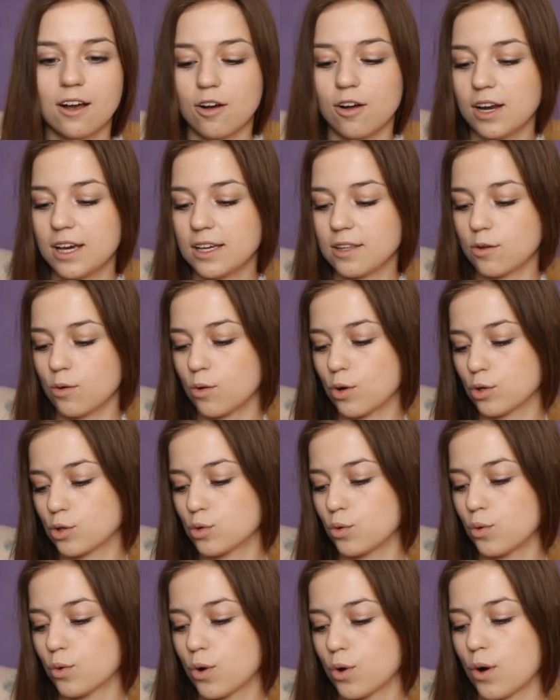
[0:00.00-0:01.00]
Kolejną
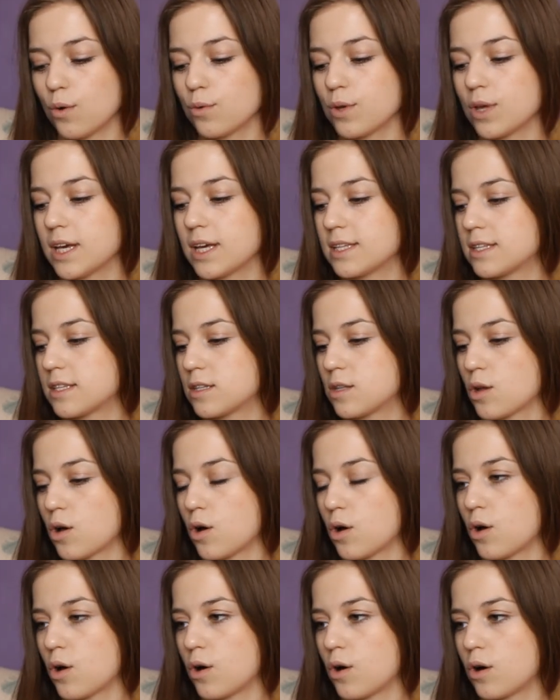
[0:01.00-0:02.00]
koszulką jest
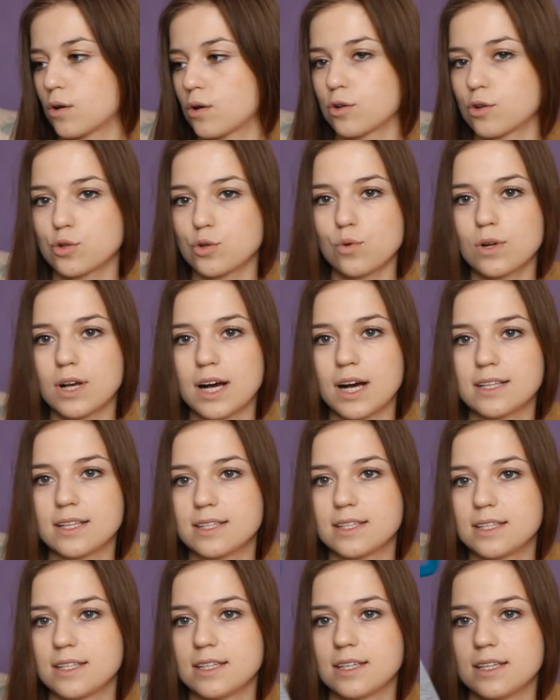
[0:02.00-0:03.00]
to koszulka
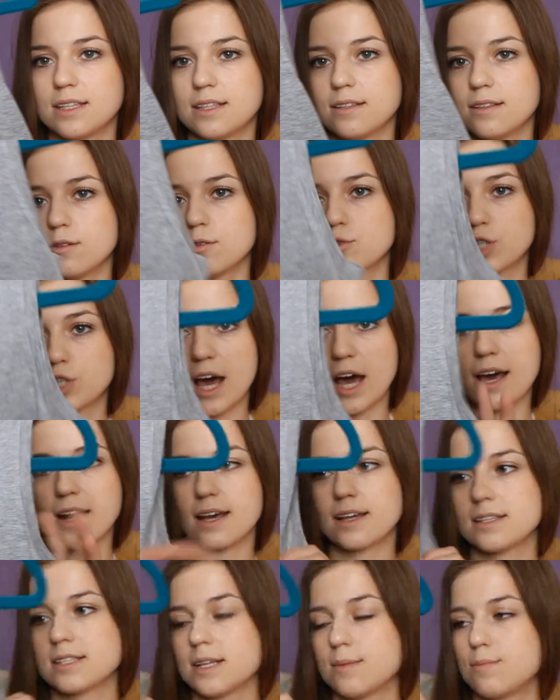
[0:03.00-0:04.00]
z
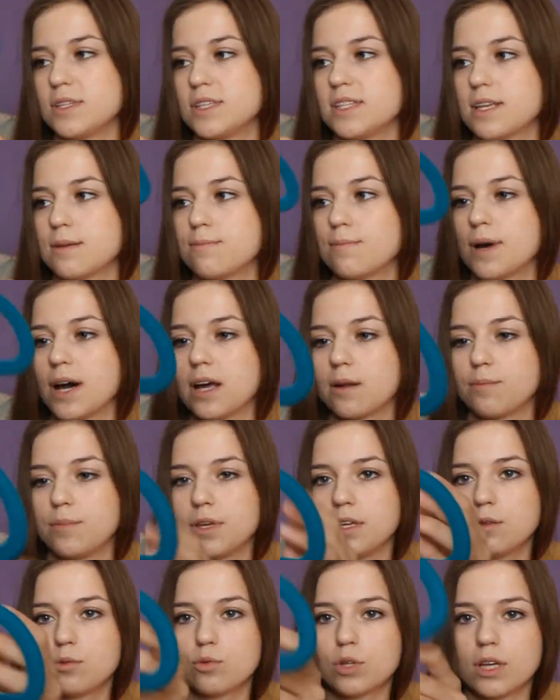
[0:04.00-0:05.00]
szara z napisem
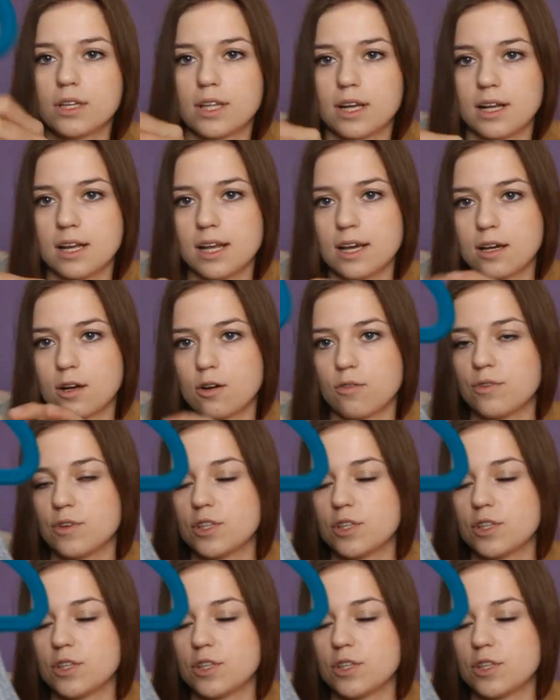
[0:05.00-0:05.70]
Barbie, tutaj tak lekko